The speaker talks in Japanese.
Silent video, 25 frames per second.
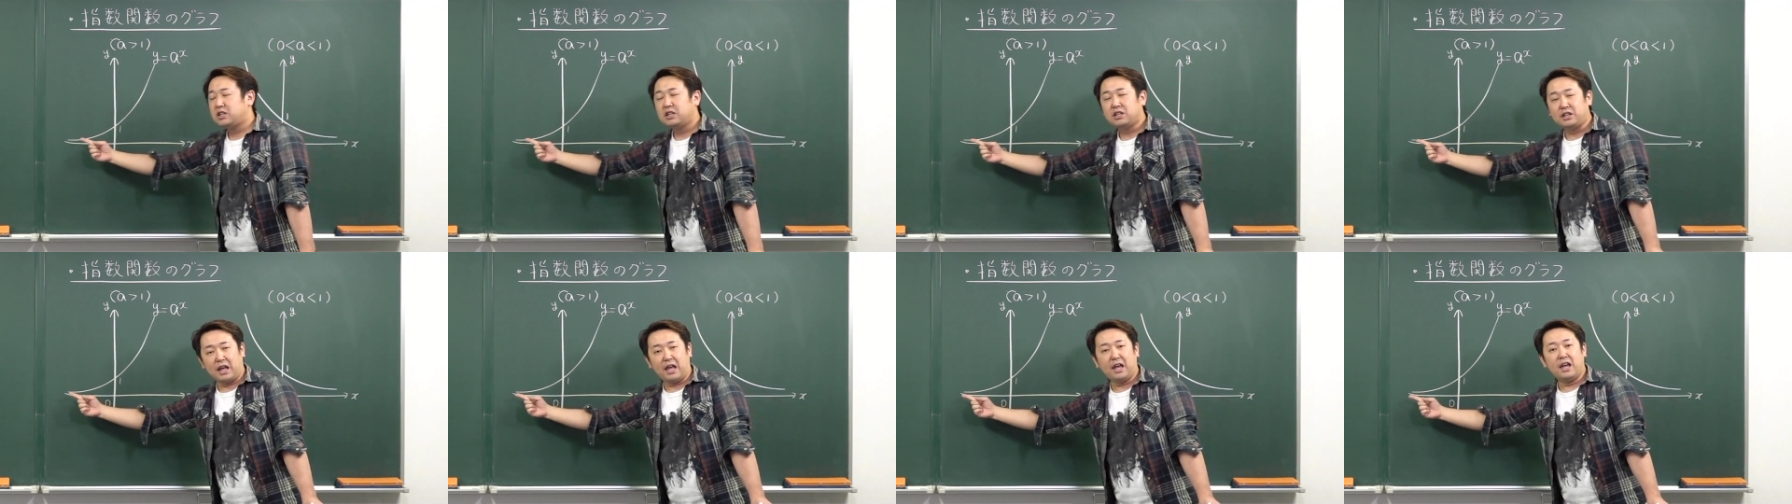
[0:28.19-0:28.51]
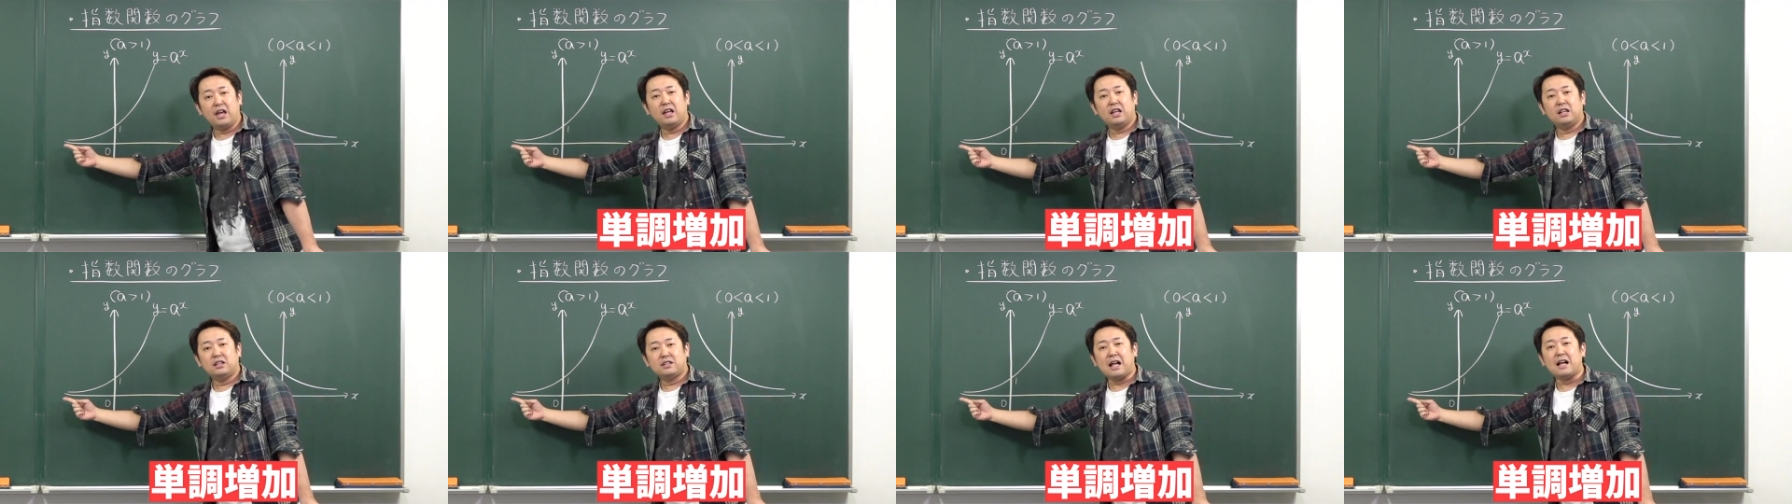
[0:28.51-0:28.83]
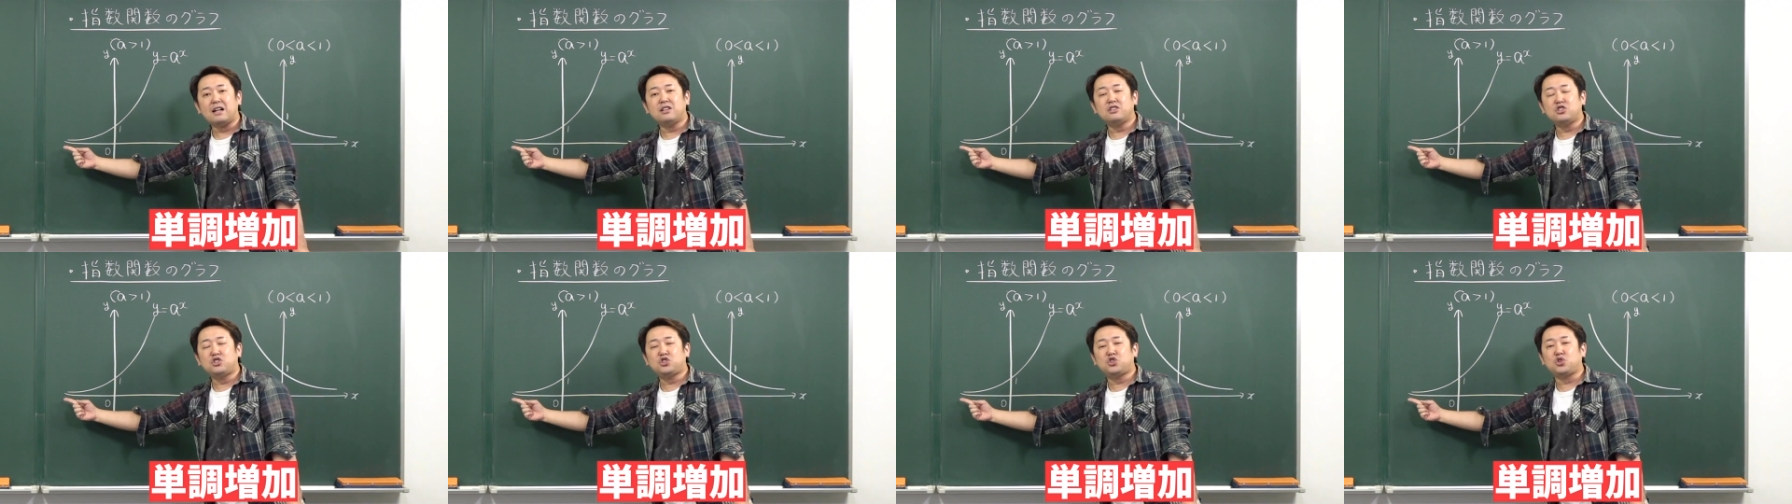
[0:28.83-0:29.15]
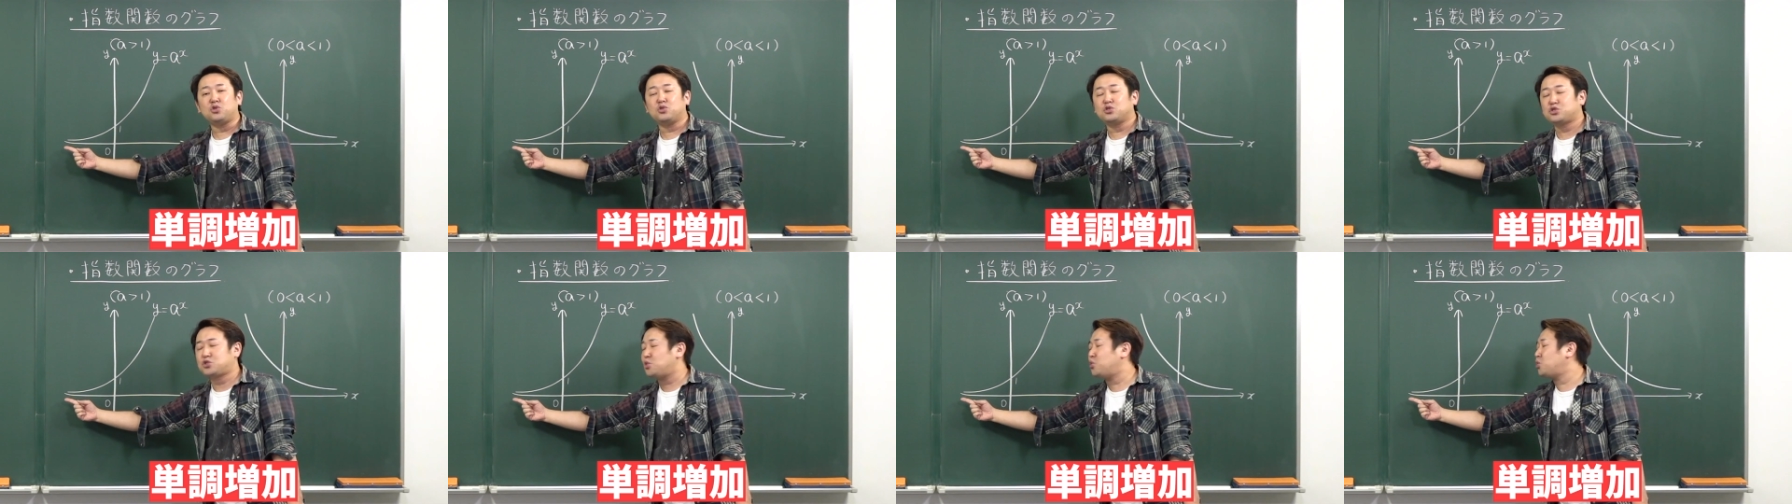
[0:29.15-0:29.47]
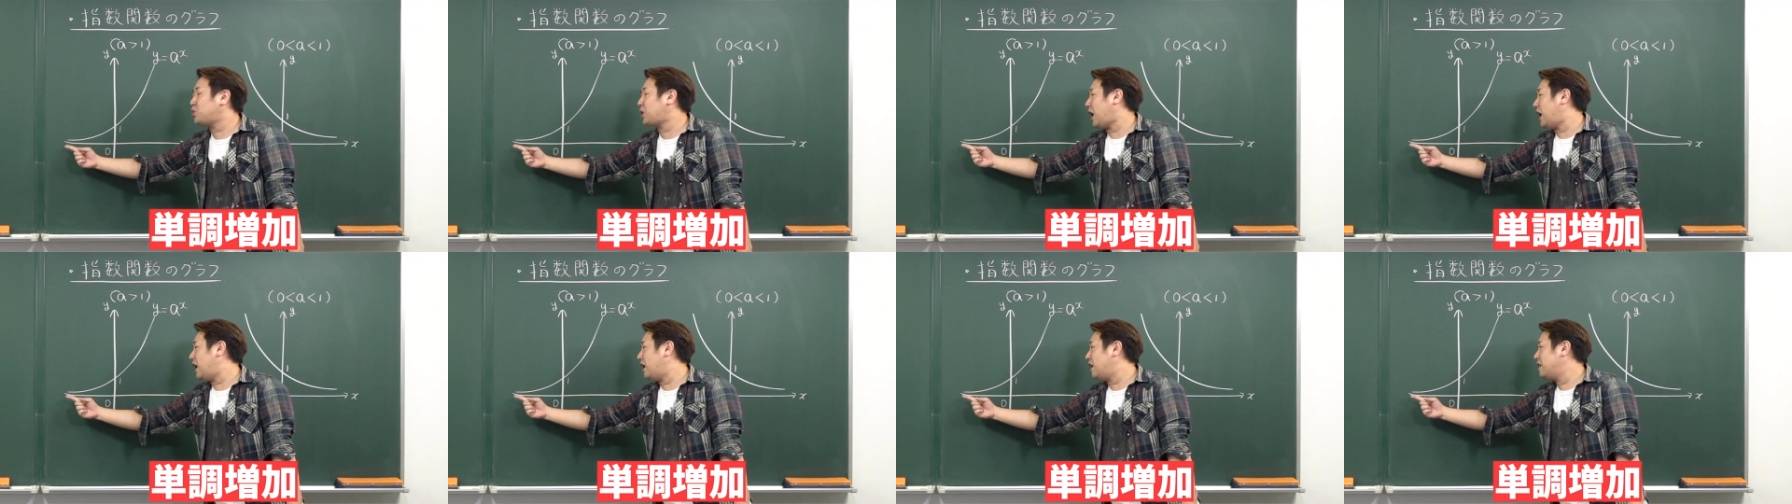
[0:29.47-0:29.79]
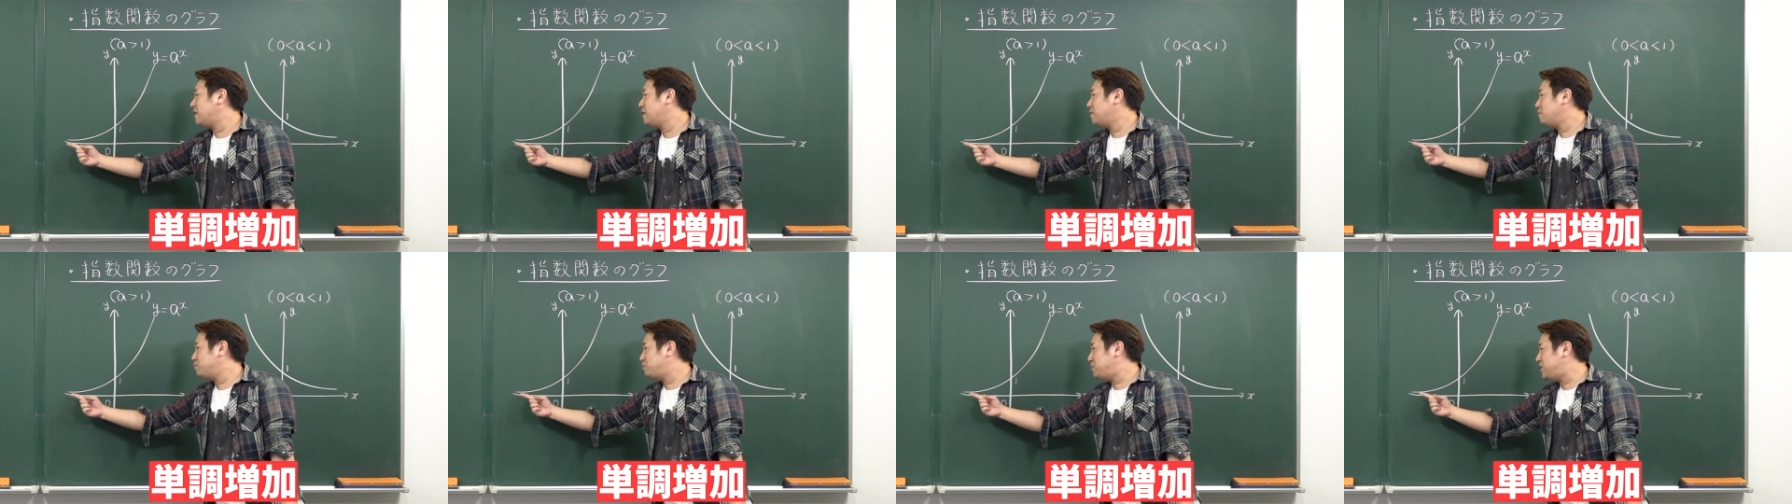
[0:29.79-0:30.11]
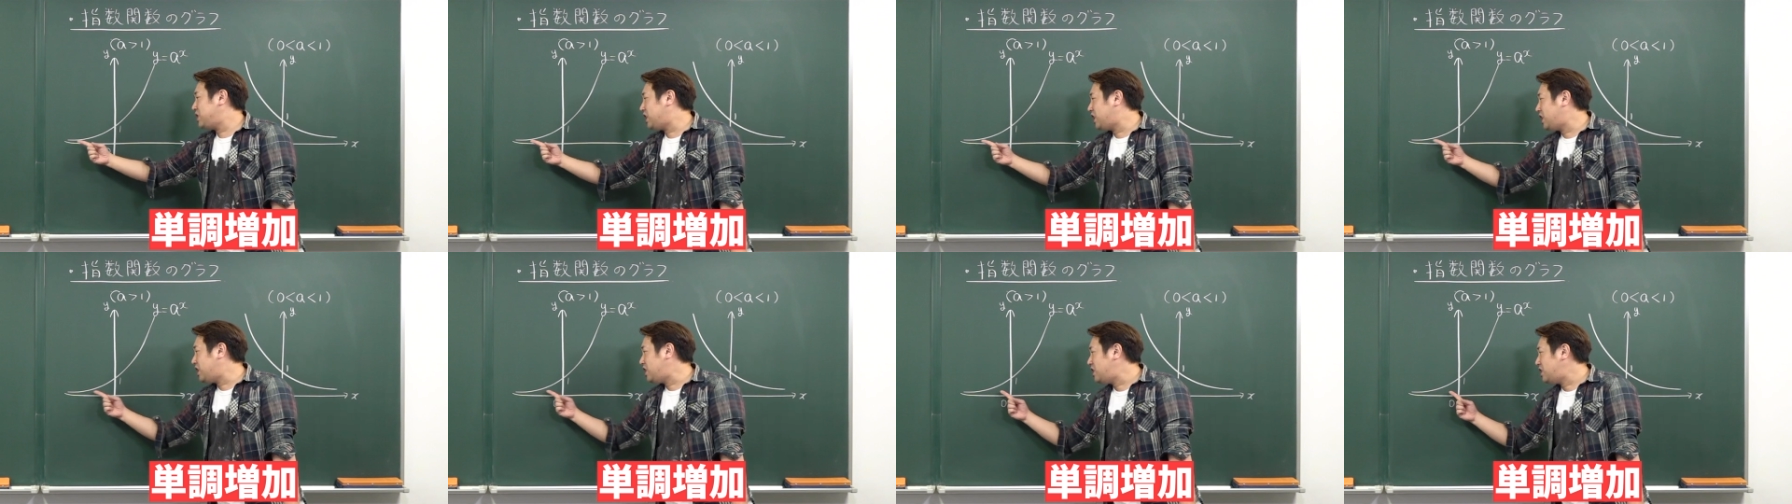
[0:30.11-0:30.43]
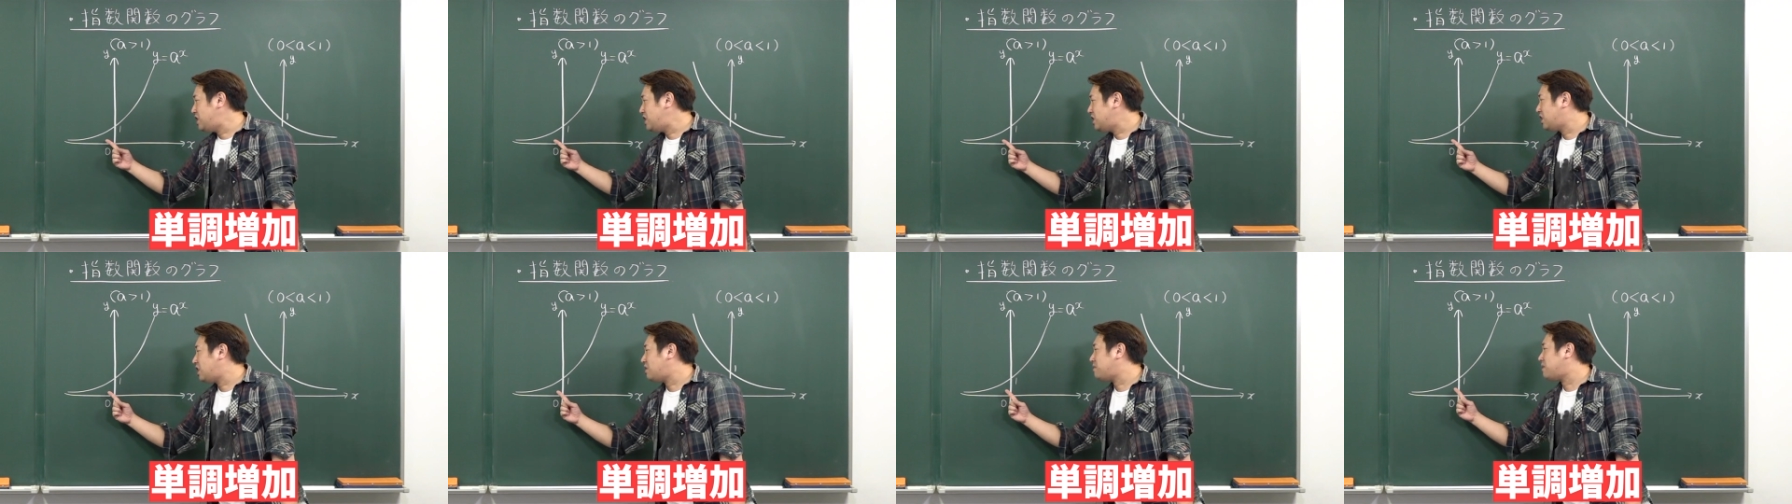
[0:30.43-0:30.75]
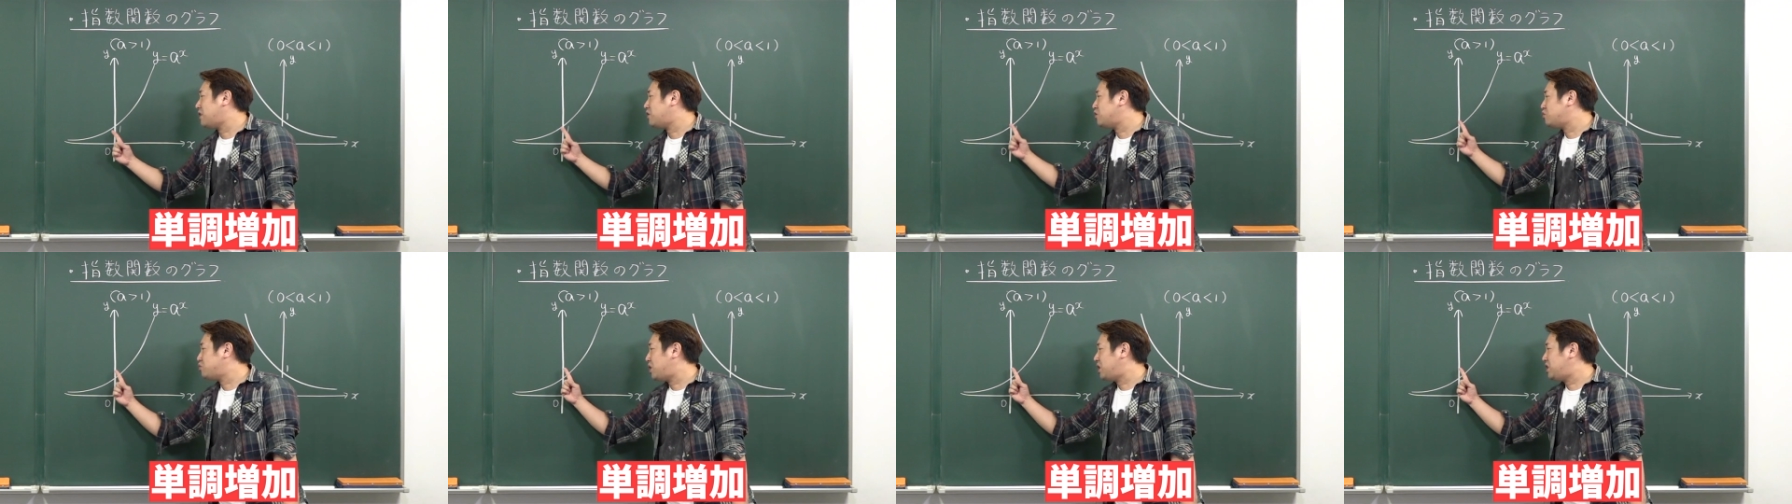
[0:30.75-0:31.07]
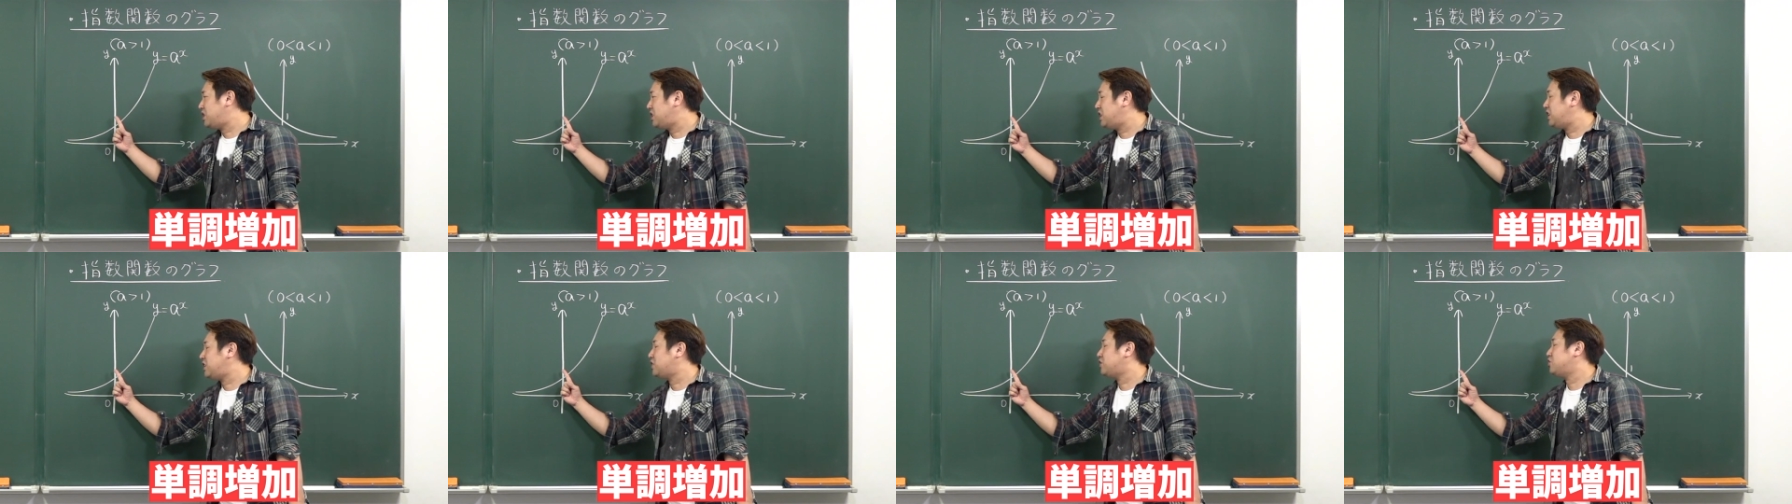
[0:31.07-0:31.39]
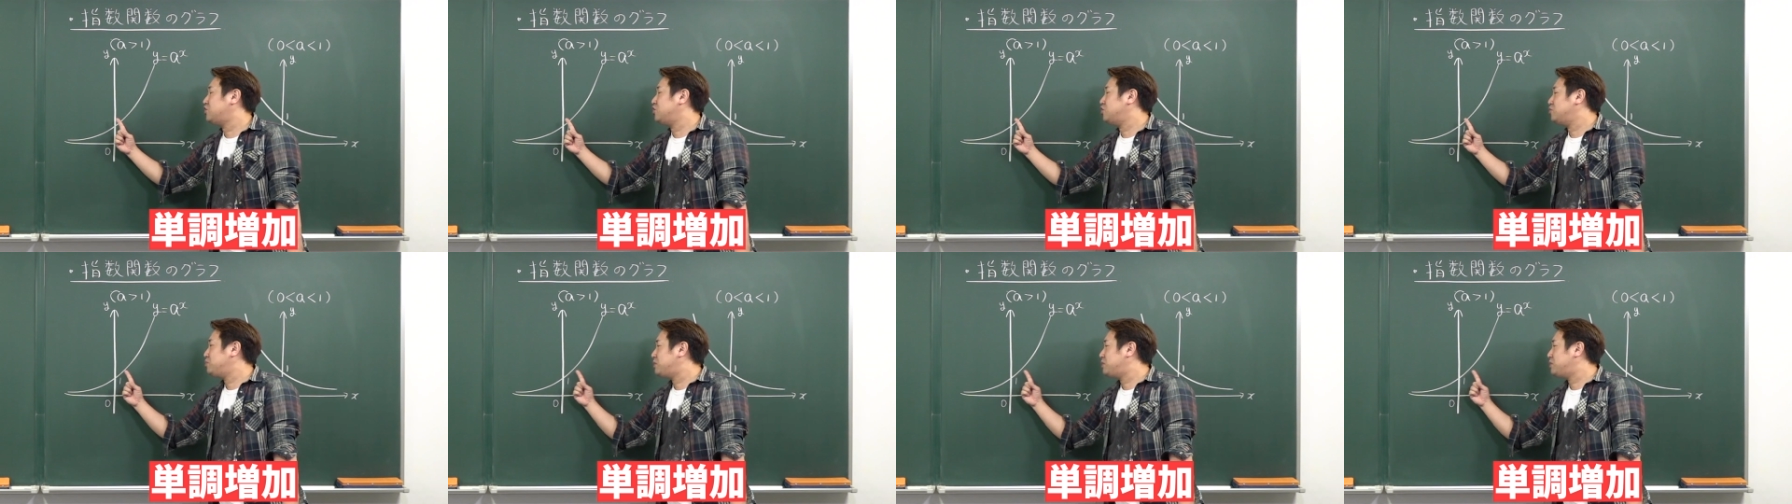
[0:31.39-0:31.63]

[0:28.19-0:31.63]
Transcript: ね、単調増加。右に行けば上に行く、